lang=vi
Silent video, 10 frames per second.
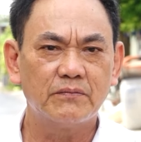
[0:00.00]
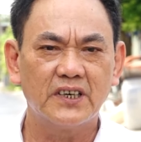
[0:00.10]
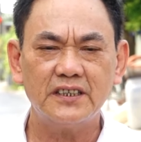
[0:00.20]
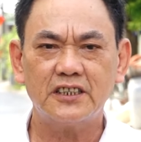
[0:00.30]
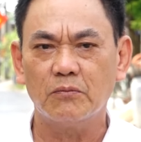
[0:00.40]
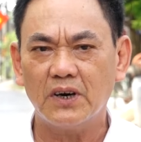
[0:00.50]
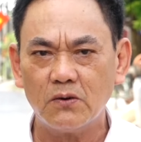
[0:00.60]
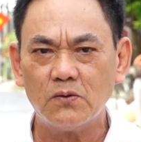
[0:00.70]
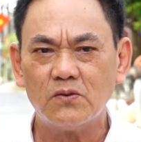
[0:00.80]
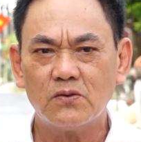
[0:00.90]
mới kiểu
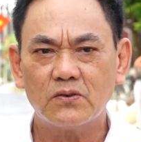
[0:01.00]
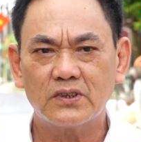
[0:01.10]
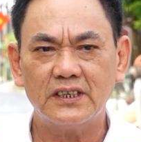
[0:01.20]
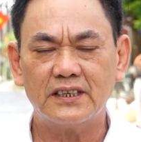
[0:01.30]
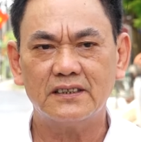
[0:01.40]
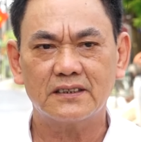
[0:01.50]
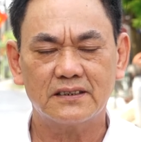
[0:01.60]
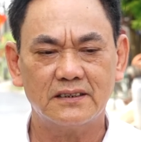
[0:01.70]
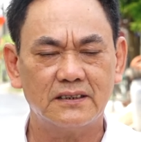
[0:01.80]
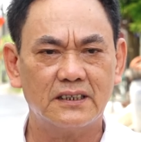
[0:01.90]
mẫu thì là được
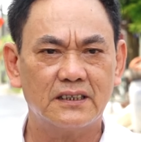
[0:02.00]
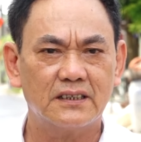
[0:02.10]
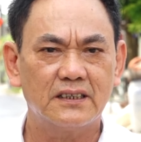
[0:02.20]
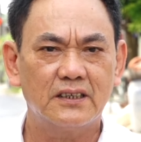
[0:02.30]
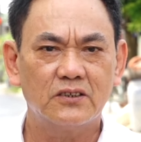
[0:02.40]
sự ờ,